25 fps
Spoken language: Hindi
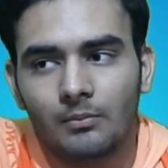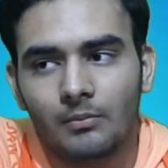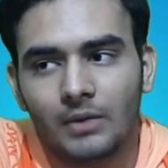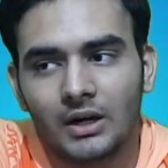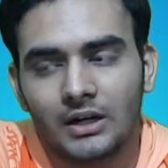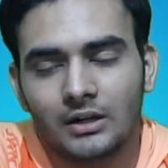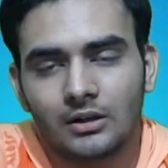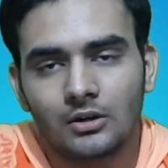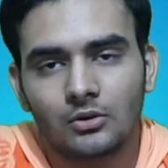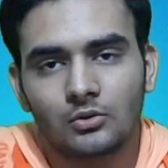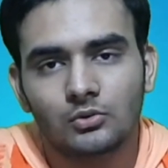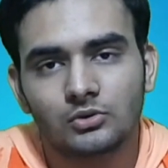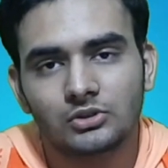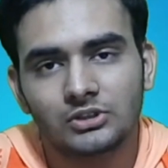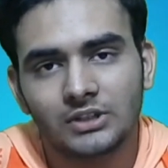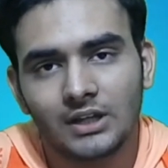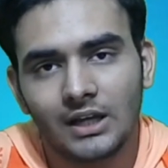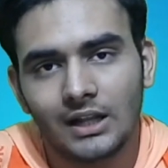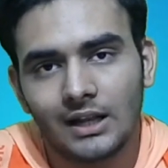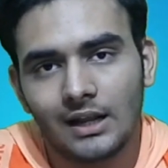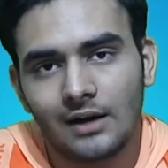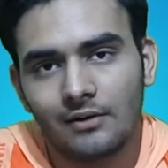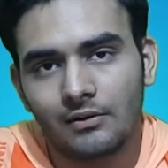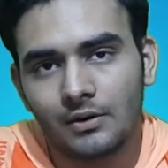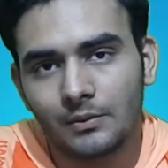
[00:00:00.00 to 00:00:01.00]
बट
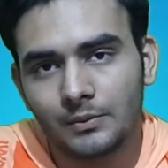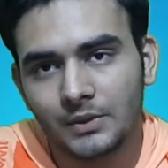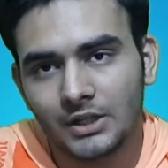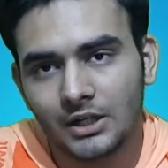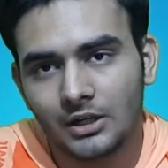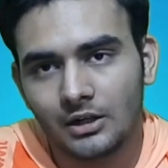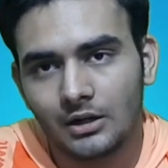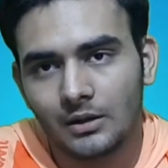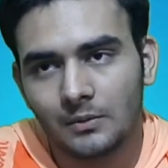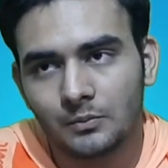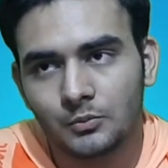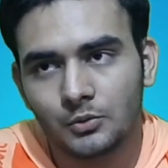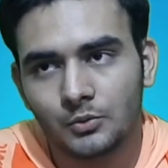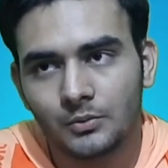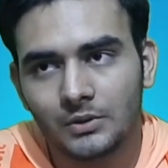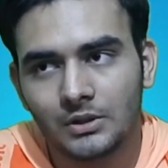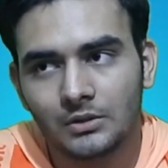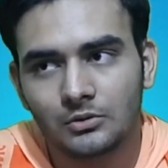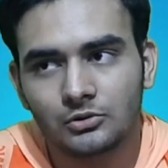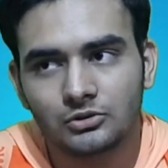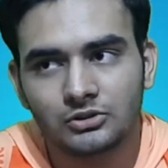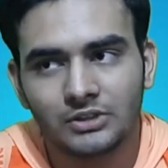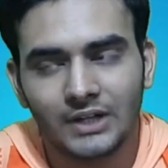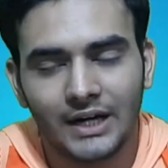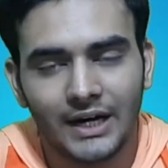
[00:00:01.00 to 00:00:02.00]
उसके अलावा भी अगर आपको
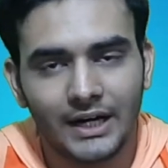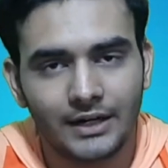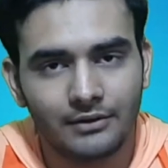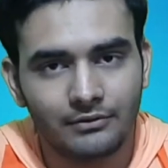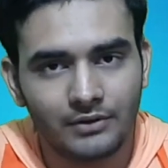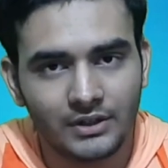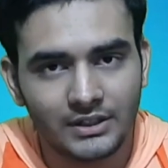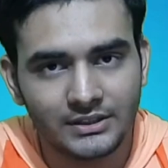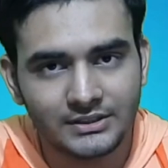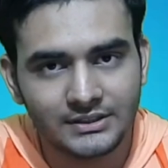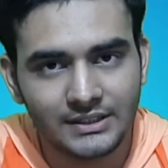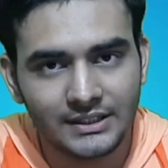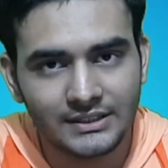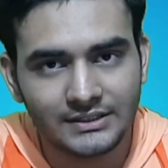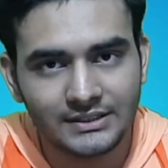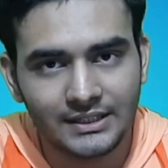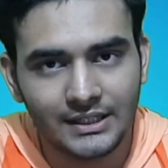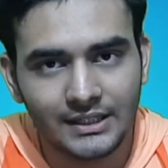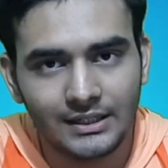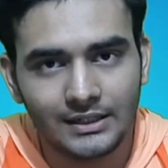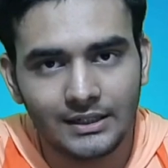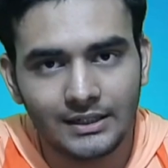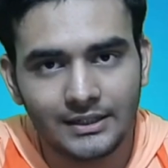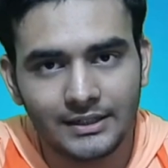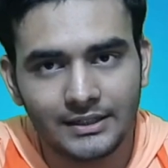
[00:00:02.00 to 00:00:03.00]
मतलब कुछ एडवांस्ड ऐसी
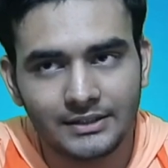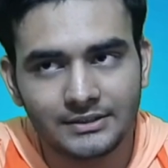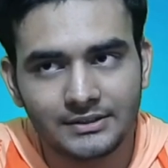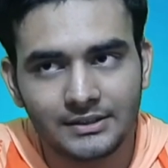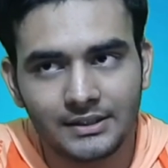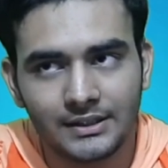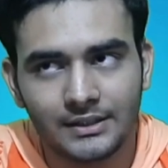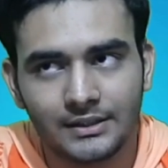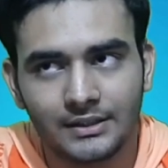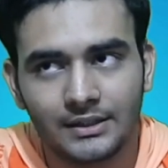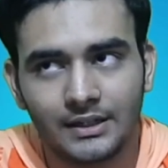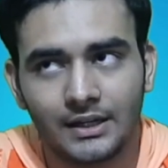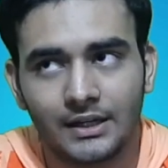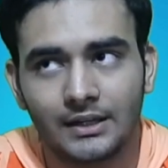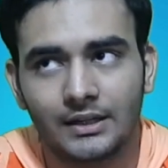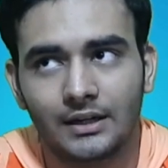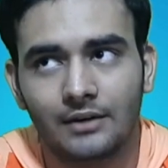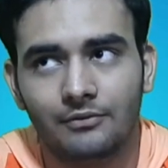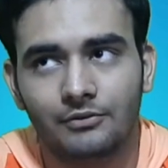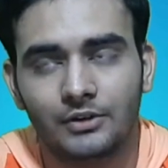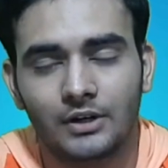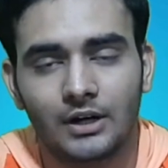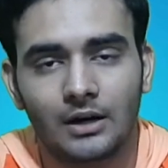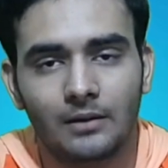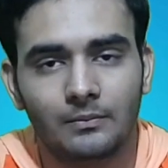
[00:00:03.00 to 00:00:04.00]
एनालिटिक्स देखनी है
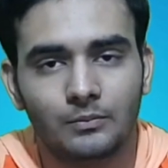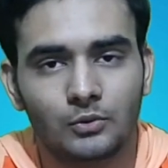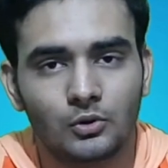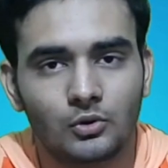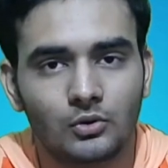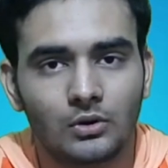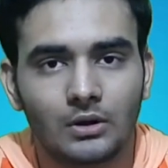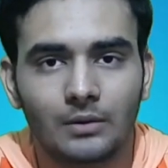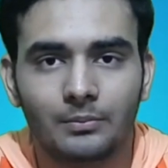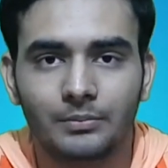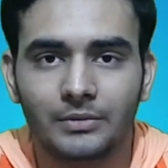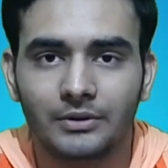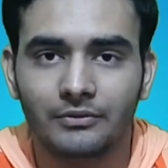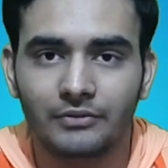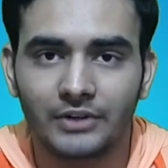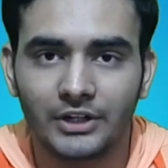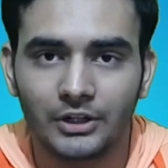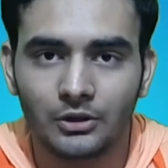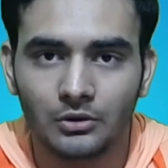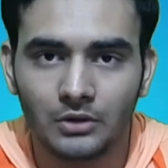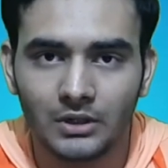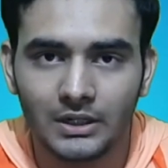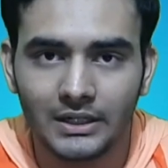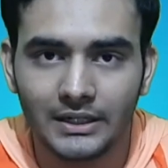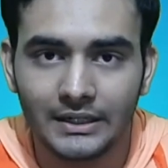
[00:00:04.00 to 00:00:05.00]
या फिर आप लोग अपनी
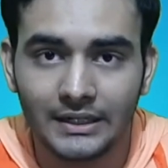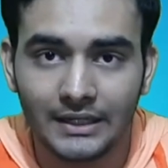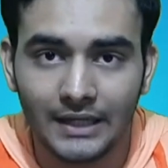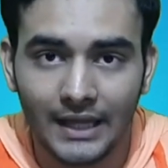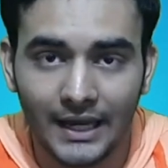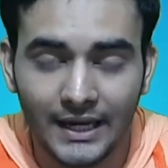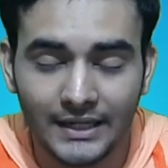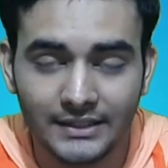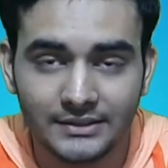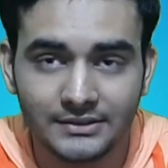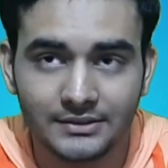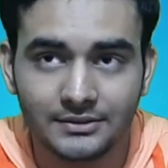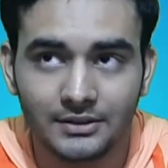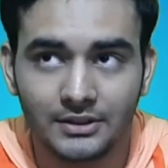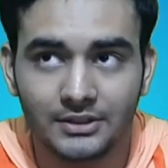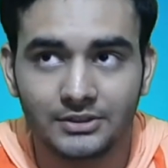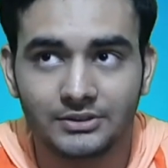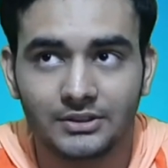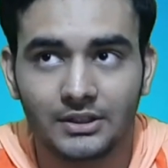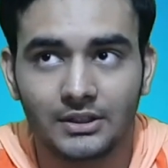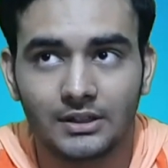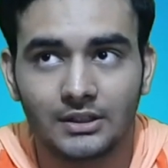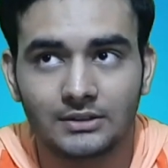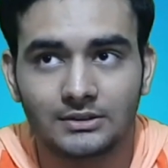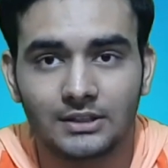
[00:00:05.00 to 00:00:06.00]
वीडियो के लिए टैग्स
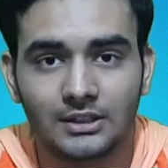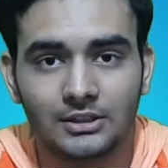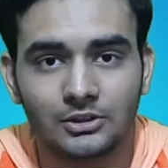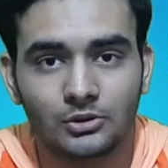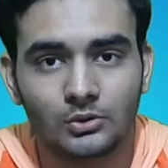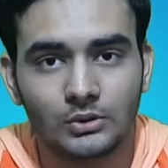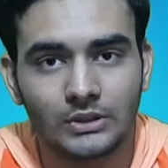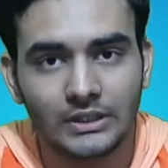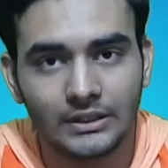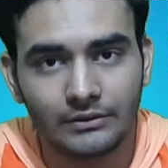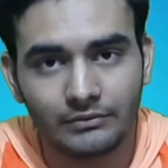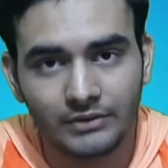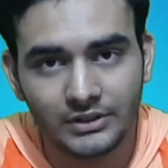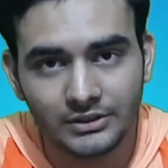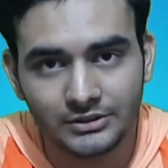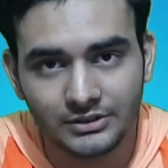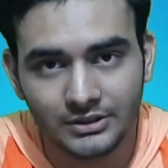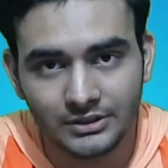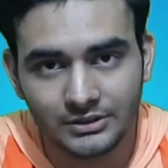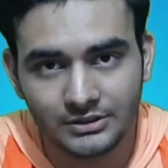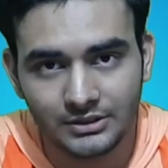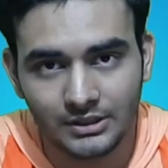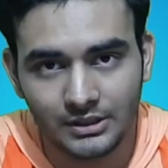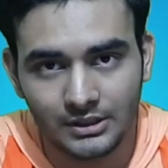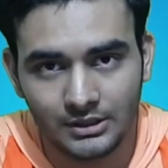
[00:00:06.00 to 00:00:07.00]
सर्च करना चाहते हो कीवर्ड
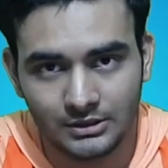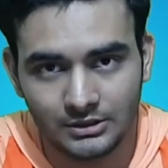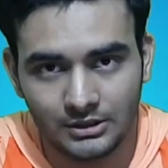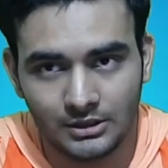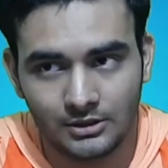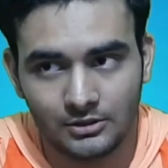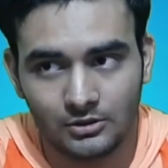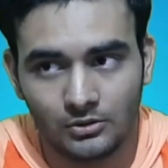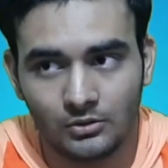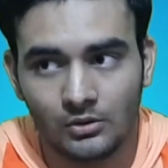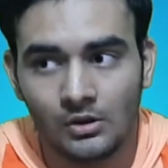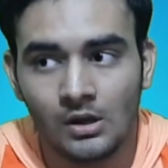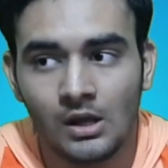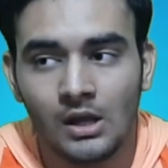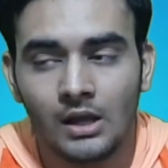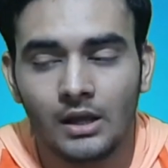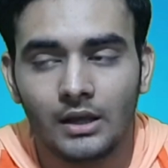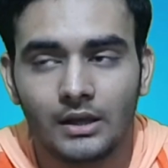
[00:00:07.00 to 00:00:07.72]
सर्च करना चाहते हो